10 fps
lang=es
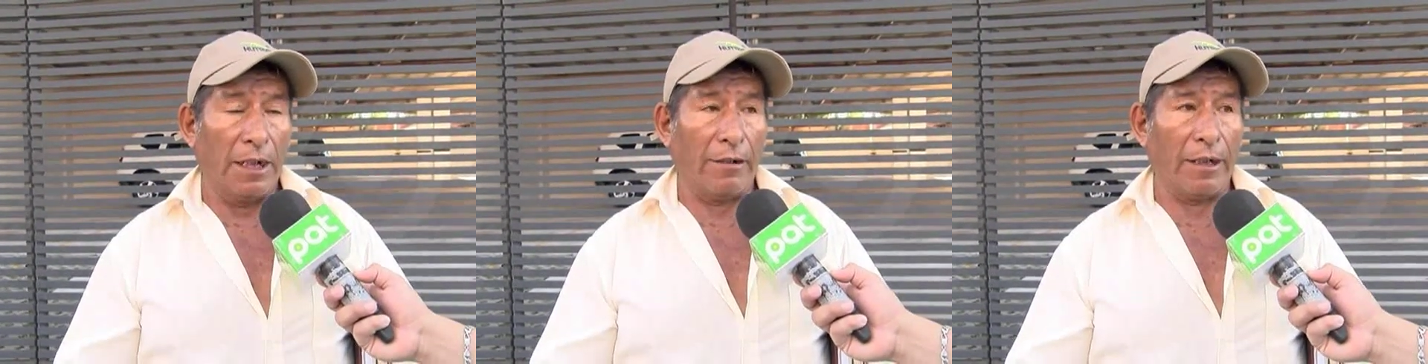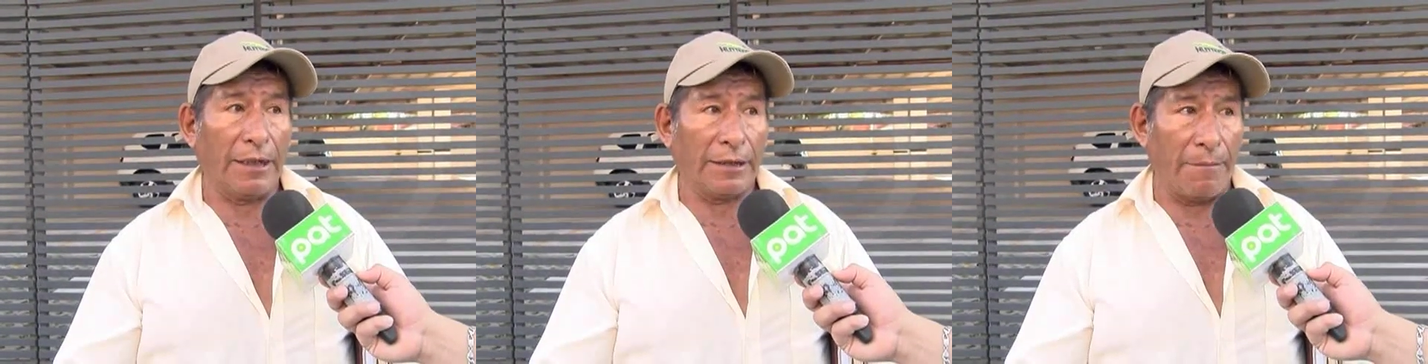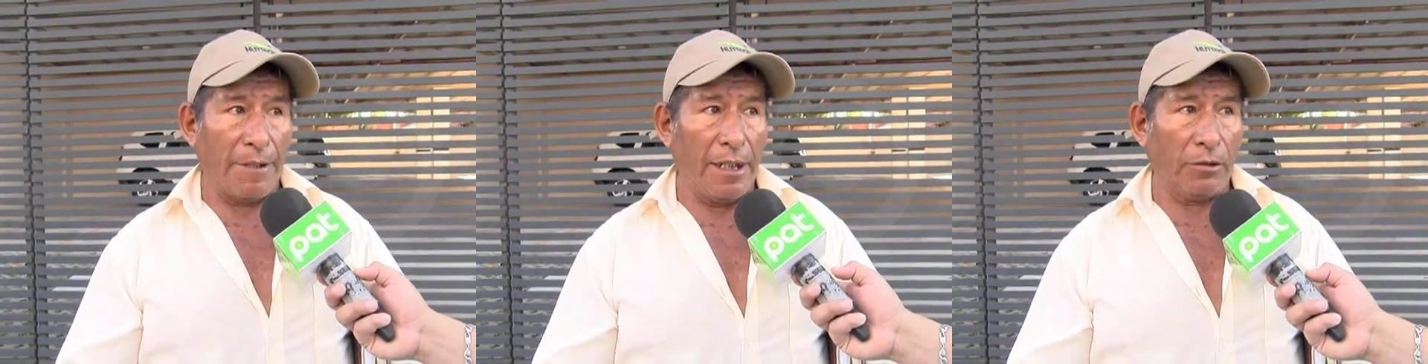Ahora las
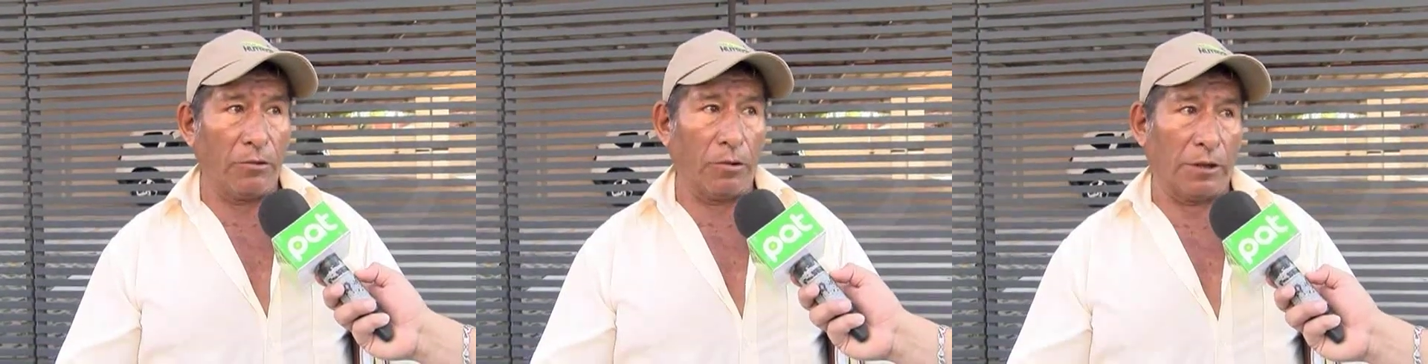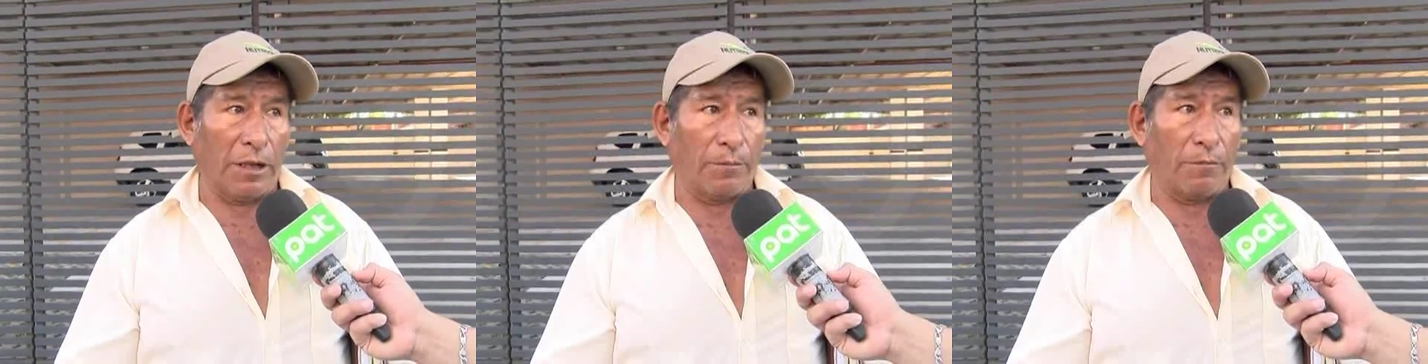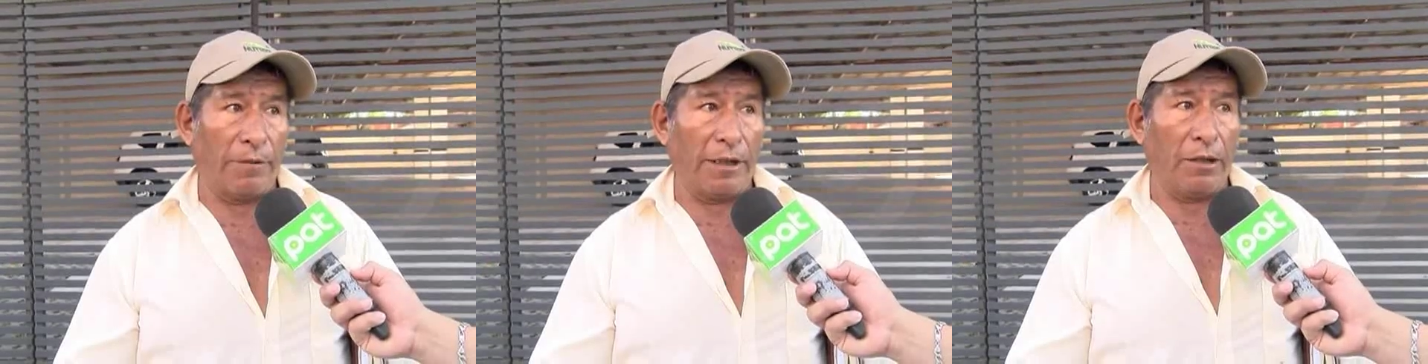semillas no
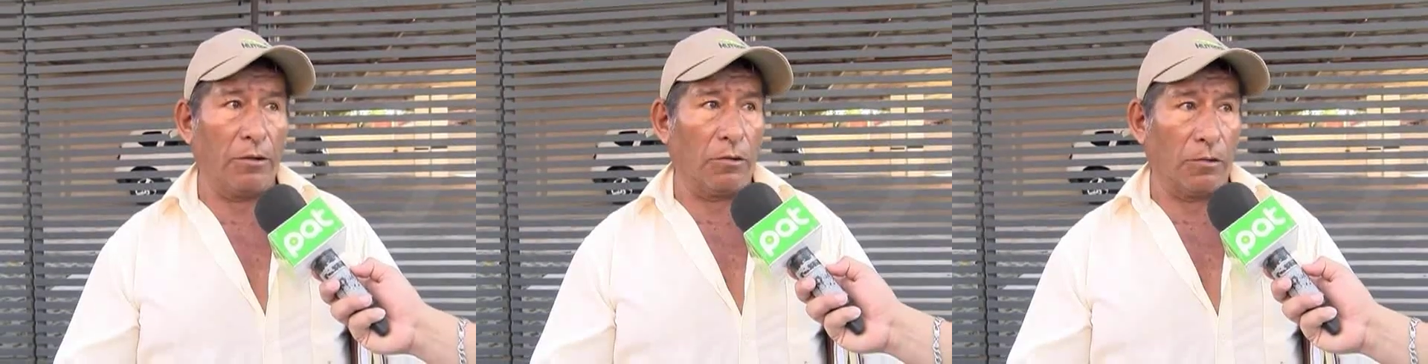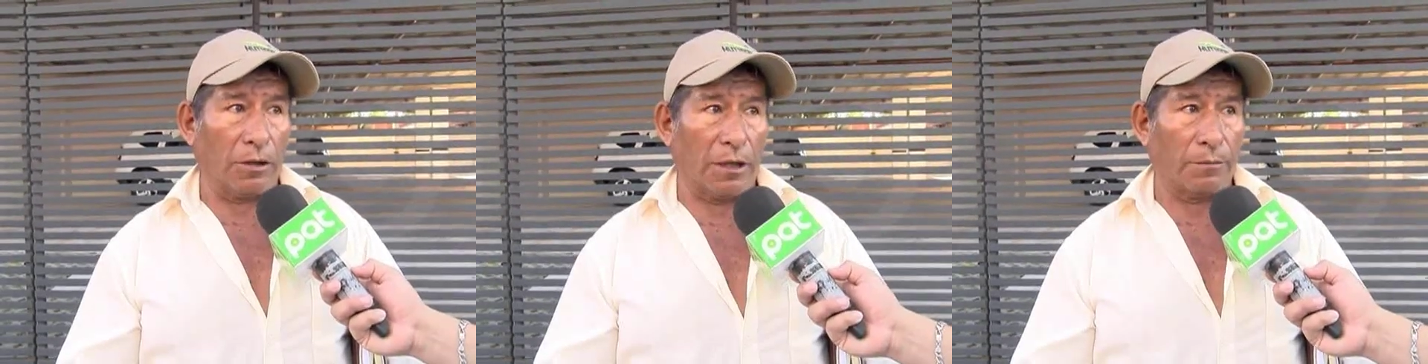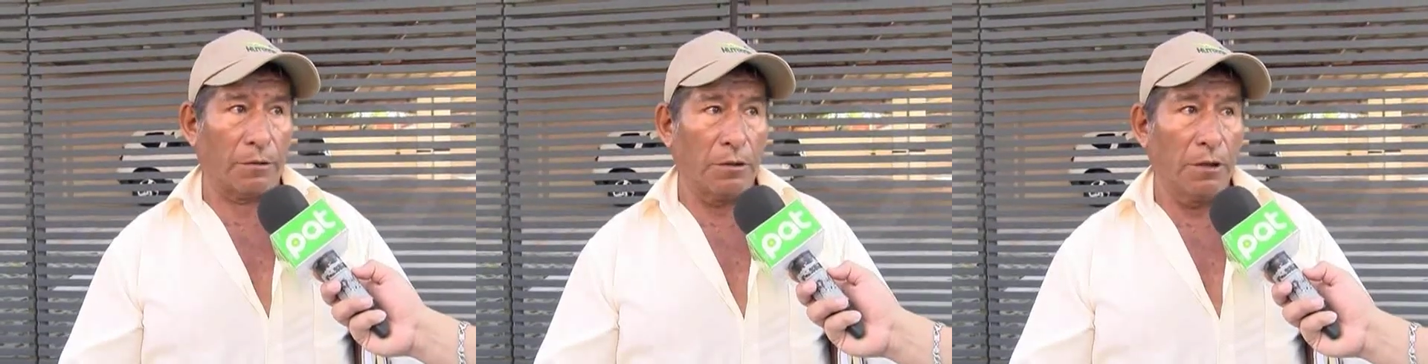contamos, veneno no
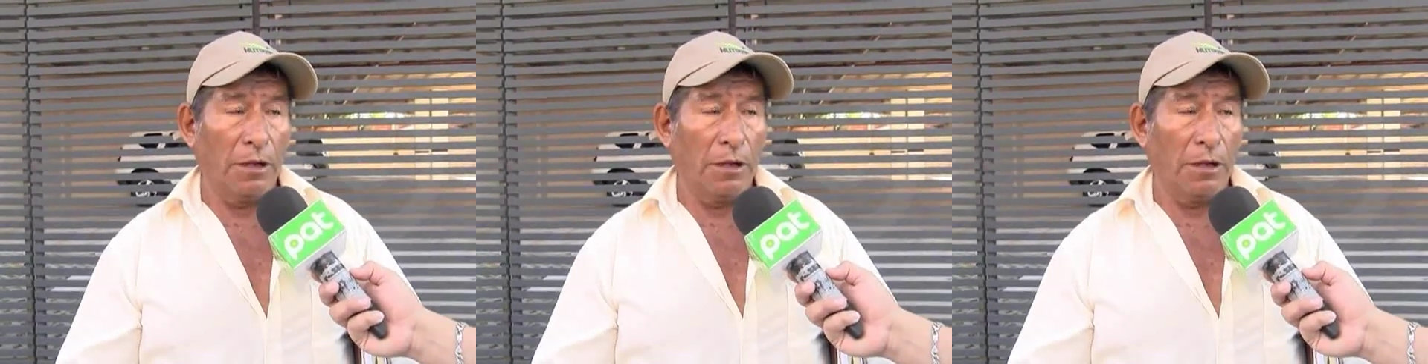contamos.